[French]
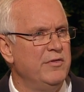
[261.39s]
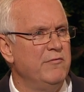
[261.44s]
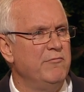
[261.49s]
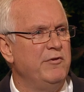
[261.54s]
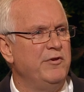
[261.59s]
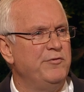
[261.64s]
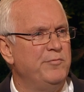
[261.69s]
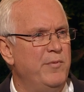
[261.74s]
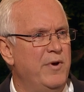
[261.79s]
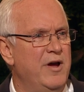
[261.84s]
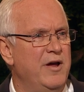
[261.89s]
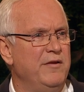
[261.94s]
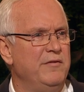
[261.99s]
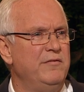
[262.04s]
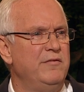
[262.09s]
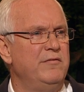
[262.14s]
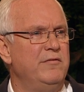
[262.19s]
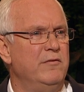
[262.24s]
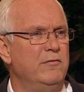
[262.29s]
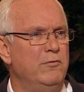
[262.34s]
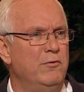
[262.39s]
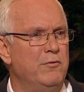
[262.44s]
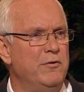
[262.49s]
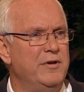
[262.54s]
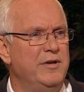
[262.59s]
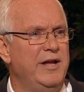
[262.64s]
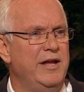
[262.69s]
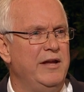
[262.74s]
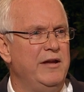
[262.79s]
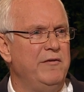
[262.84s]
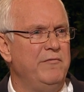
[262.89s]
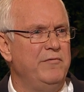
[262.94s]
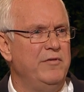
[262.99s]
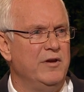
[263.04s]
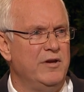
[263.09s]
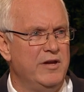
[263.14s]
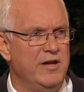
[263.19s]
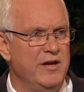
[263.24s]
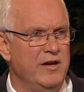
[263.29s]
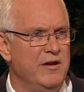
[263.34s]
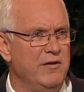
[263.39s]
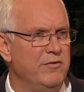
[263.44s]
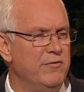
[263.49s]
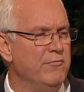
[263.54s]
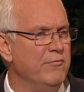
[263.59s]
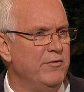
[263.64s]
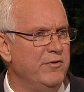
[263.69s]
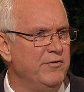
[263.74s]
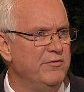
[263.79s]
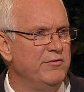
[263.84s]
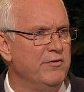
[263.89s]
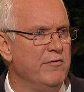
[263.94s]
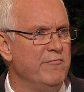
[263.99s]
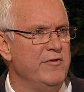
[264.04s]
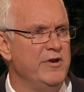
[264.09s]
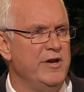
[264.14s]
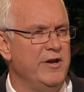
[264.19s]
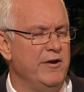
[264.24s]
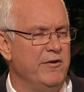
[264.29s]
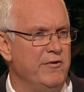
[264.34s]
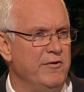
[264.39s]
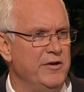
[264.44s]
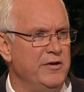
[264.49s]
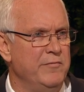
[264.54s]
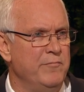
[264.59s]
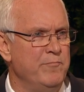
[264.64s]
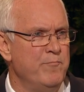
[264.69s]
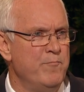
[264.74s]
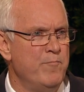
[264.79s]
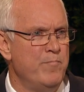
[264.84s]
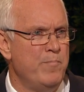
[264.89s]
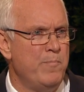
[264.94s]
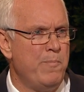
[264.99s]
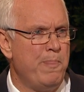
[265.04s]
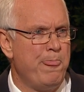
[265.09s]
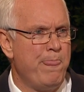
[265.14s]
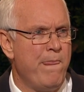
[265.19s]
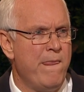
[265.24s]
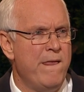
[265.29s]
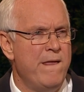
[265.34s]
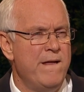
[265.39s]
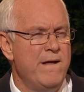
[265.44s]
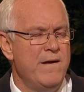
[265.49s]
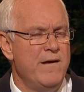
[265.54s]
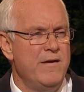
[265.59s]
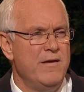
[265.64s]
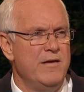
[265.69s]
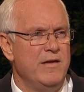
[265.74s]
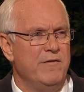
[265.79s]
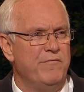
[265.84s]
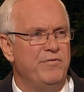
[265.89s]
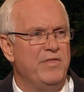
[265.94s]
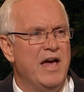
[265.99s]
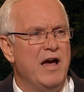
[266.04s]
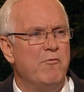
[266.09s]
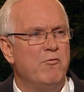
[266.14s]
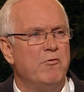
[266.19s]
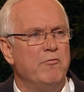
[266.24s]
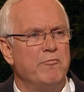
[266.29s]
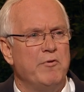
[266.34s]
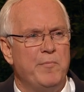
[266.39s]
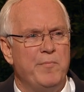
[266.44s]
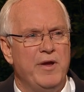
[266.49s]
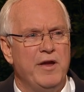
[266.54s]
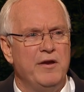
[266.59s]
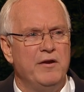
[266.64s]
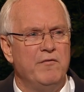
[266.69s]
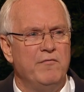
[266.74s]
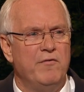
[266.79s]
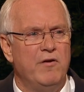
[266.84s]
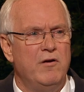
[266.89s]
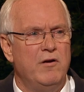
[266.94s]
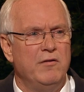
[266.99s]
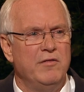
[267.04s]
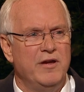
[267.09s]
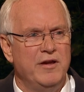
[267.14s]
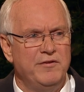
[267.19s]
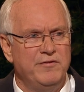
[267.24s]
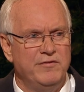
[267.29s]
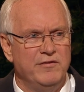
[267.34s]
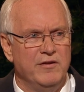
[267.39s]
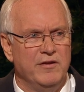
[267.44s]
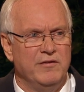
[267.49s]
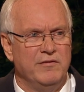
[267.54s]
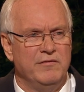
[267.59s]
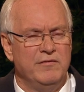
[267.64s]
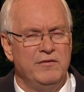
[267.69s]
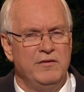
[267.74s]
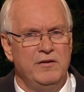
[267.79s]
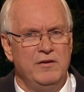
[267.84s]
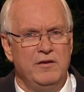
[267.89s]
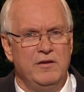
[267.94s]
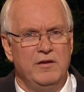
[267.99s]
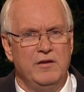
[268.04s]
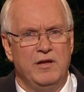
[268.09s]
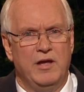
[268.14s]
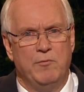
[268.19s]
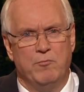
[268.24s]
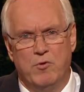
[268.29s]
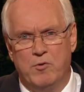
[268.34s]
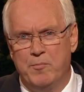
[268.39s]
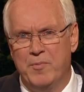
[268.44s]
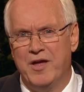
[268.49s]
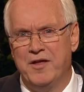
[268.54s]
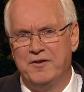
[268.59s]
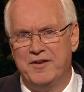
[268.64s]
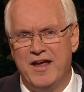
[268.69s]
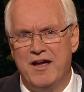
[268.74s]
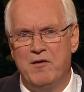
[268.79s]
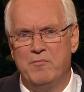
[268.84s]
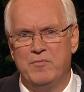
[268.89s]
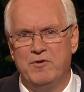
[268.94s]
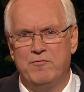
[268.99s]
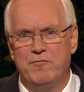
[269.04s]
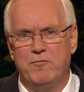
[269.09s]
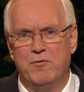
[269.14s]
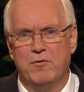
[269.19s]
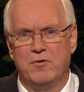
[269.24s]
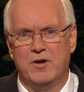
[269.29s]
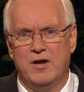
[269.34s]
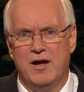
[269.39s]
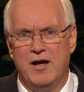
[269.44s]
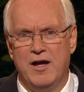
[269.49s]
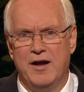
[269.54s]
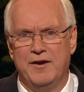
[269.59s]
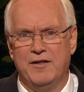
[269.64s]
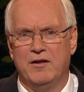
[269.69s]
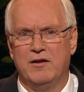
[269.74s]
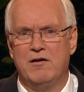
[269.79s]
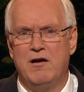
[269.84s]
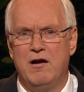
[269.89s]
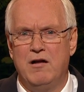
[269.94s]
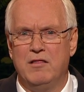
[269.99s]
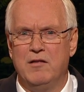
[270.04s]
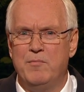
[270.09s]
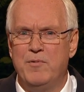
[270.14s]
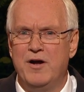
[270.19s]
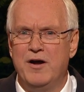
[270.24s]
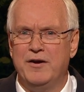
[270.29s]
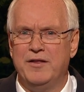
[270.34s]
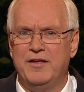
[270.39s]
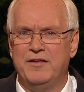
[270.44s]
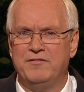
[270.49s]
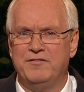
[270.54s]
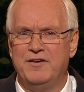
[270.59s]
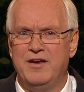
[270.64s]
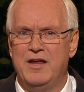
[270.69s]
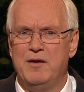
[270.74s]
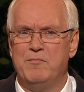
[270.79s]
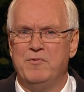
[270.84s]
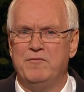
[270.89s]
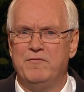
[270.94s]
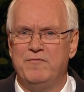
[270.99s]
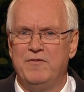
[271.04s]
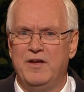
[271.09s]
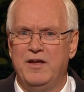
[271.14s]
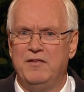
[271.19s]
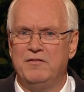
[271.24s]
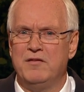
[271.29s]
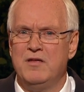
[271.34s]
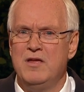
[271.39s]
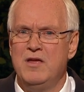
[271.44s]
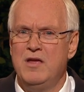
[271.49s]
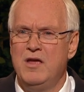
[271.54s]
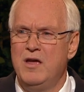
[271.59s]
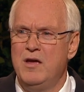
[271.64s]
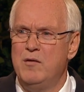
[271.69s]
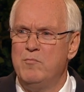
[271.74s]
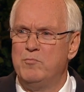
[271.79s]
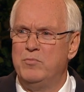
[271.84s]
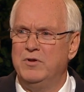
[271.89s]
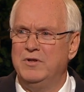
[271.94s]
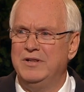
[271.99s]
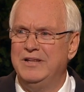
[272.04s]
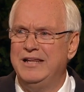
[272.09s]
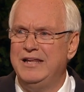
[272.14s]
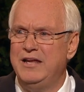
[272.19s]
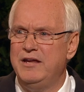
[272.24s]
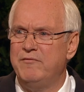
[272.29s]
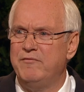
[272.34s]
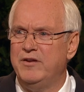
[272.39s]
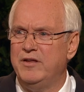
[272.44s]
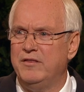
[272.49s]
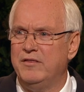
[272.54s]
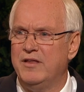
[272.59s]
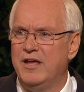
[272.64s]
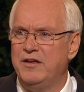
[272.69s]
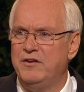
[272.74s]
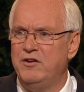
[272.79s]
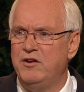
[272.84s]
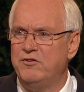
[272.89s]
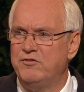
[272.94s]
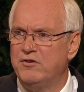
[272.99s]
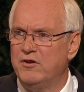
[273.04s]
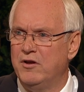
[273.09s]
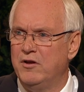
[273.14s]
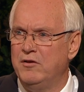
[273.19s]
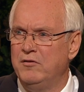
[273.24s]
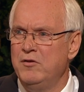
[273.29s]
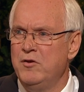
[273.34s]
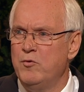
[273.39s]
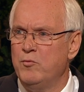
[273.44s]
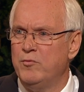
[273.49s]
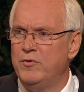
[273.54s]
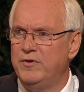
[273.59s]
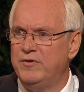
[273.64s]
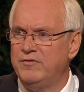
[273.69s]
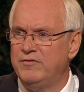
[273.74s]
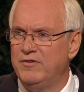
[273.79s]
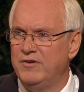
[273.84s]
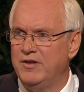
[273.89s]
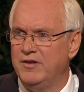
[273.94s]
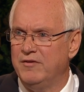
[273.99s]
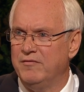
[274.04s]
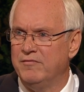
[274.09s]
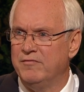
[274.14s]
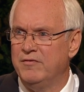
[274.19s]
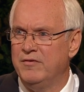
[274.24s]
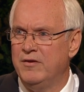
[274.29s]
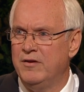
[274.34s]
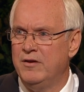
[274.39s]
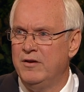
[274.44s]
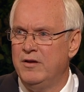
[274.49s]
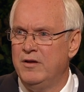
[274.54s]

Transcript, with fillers: Est-ce que vous vous souvenez de la réponse que le Seigneur donna au roi par l'intermédiaire de son serviteur Aaron Si tu te repens de tous tes péchés et te prosterne devant Dieu et invoque son nom avec foi, croyant que tu recevras,